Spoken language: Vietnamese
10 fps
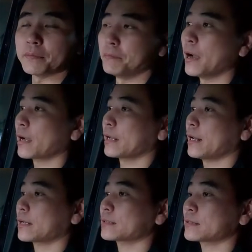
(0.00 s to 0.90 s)
mà kỳ
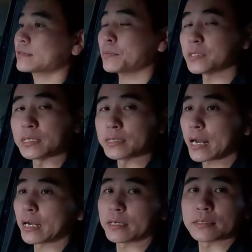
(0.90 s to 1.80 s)
lăng tâm sự
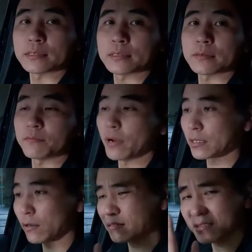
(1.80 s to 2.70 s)
rằng và
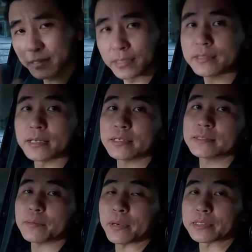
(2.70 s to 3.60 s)
nó chính trên chiếc
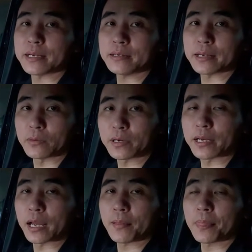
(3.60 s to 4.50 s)
xe mercedes này của kỳ
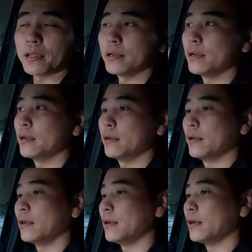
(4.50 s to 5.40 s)
lăng
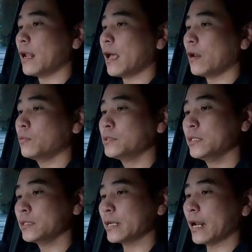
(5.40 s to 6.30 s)
là lúc trước
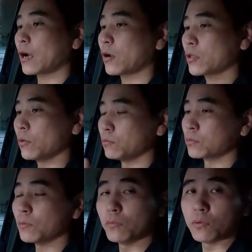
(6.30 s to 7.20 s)
chị lăng có dùng
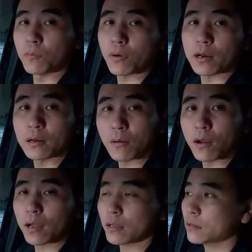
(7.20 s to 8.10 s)
có mua một cái
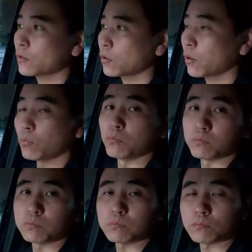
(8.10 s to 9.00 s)
loa thùng
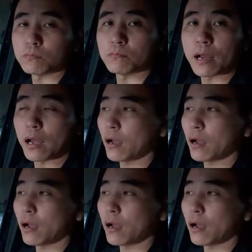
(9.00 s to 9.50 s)
mà